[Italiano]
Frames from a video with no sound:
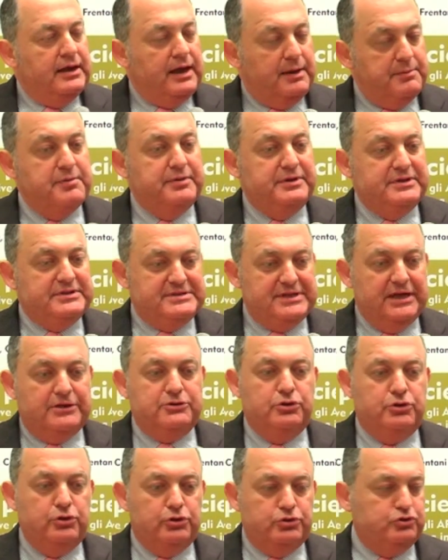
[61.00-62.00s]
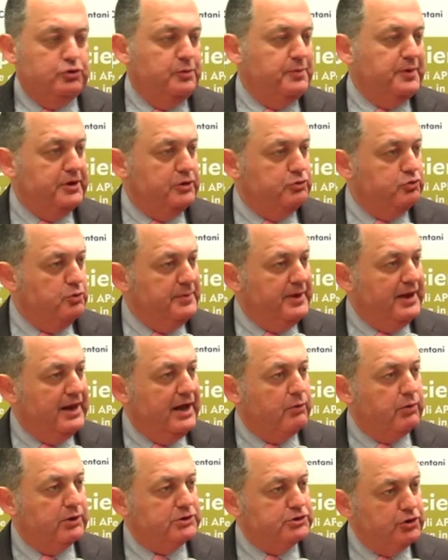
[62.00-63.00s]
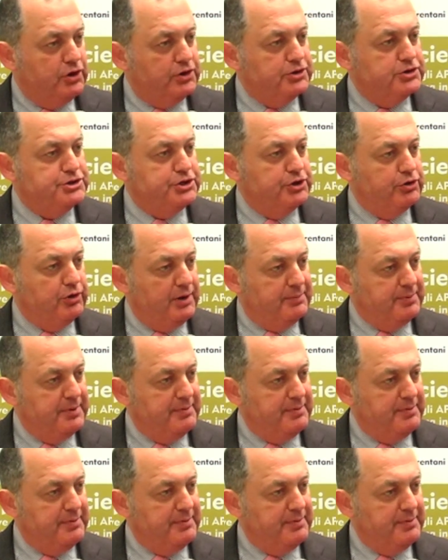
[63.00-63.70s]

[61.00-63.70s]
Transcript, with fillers: Abbiamo iniziato nell'ottobre del 2014 con la